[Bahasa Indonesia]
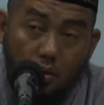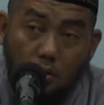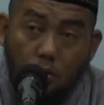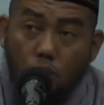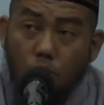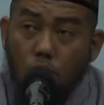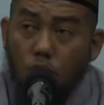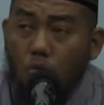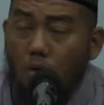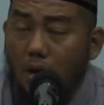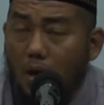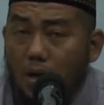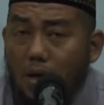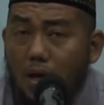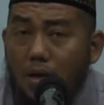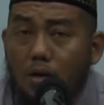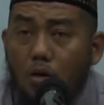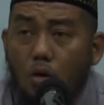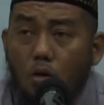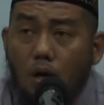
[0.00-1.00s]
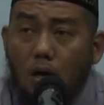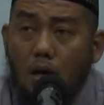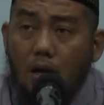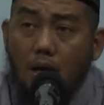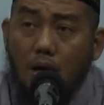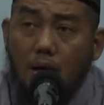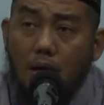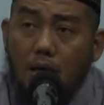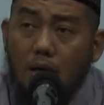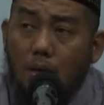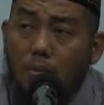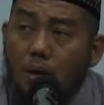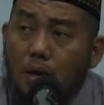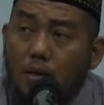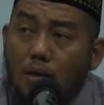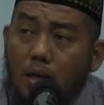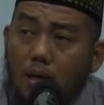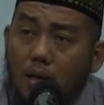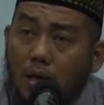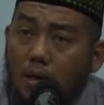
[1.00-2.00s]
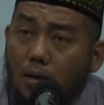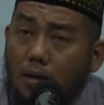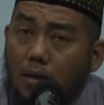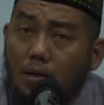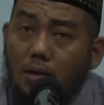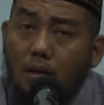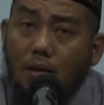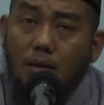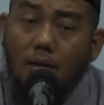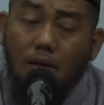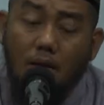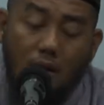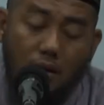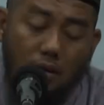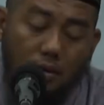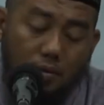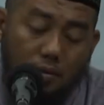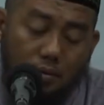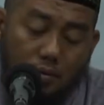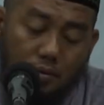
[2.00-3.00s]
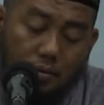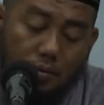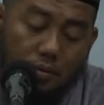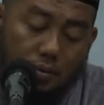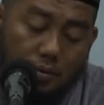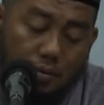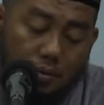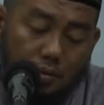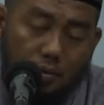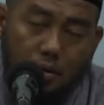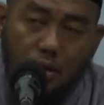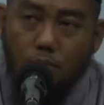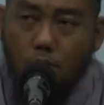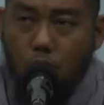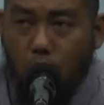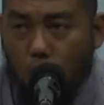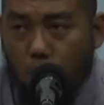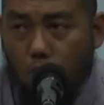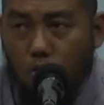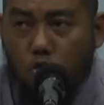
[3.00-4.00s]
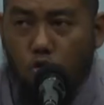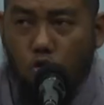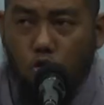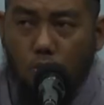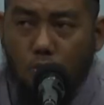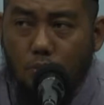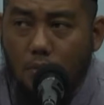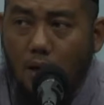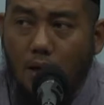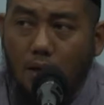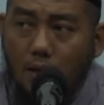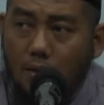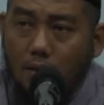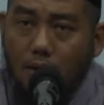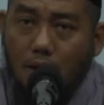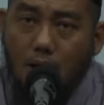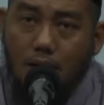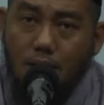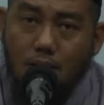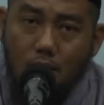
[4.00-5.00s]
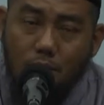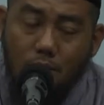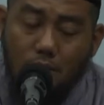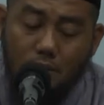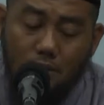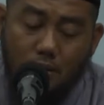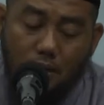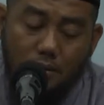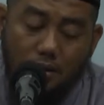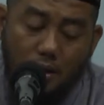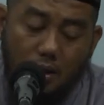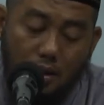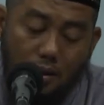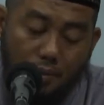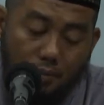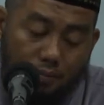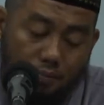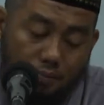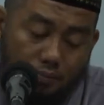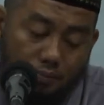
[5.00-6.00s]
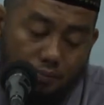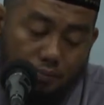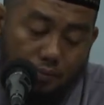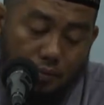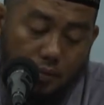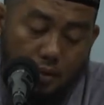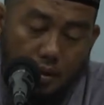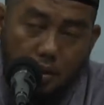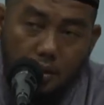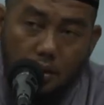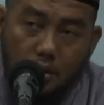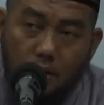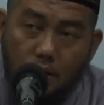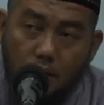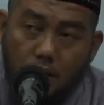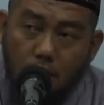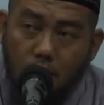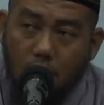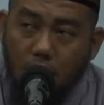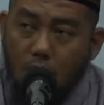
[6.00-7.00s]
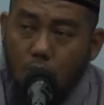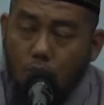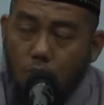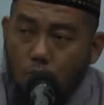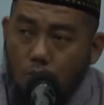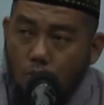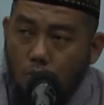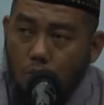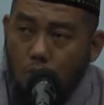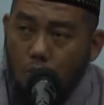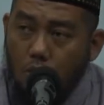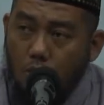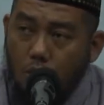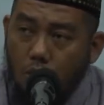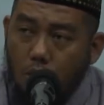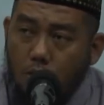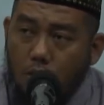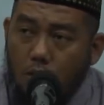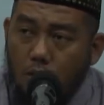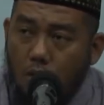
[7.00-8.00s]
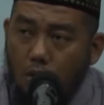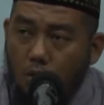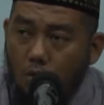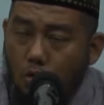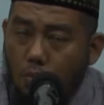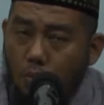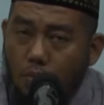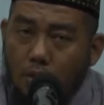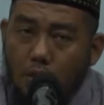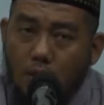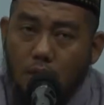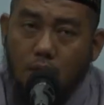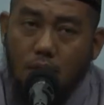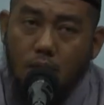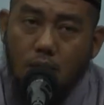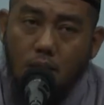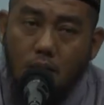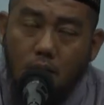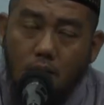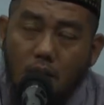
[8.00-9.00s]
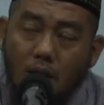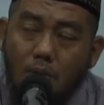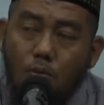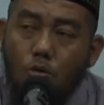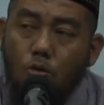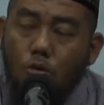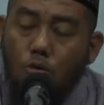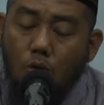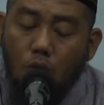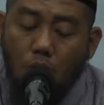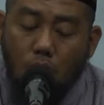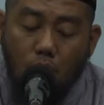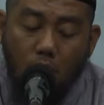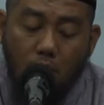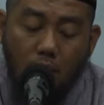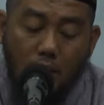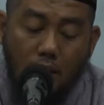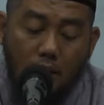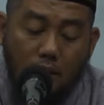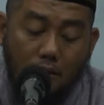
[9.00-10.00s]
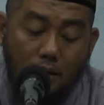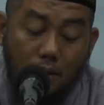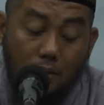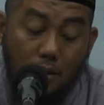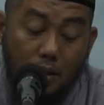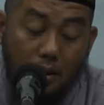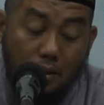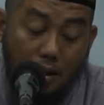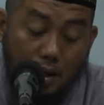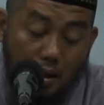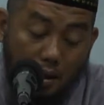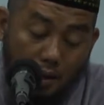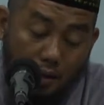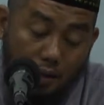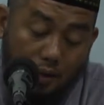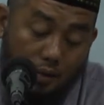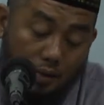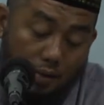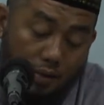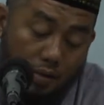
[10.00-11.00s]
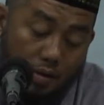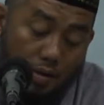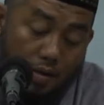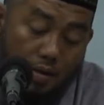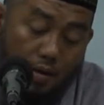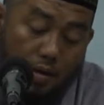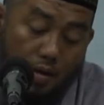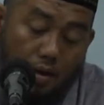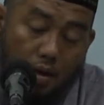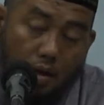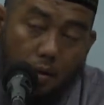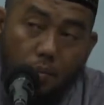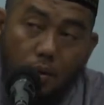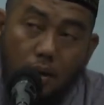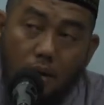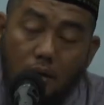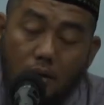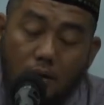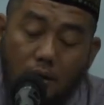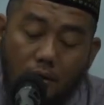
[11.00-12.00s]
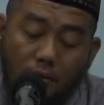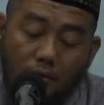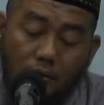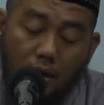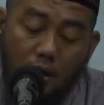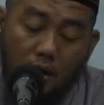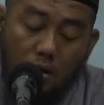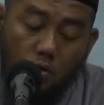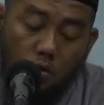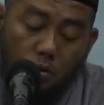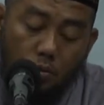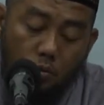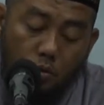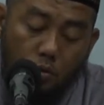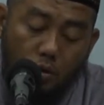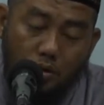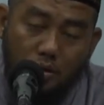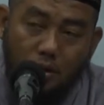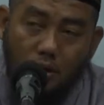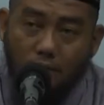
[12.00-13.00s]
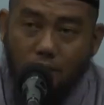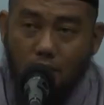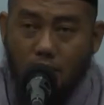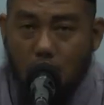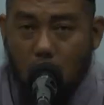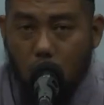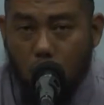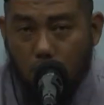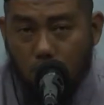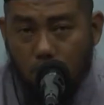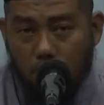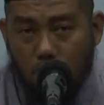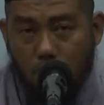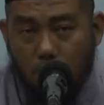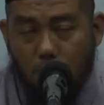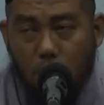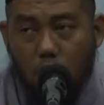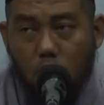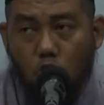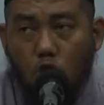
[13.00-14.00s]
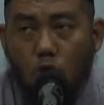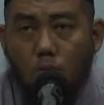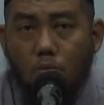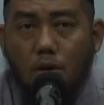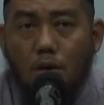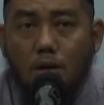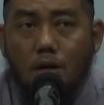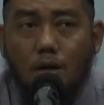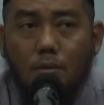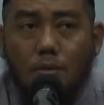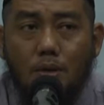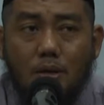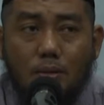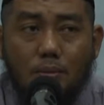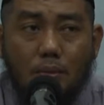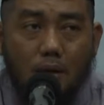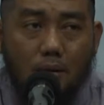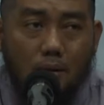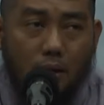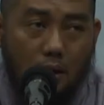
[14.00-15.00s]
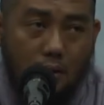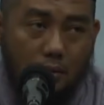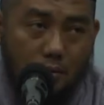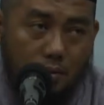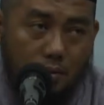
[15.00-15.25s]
untuk adanya orang lain yang mengenalkan tentang Allah tak butuh cukup dengan keterangan Nabi saw tidak butuh orang-orang terdahulu menjelaskannya tak butuh orang-orang datang belakangan bal kafahum wa syafahum tapi cukuplah Nabi semata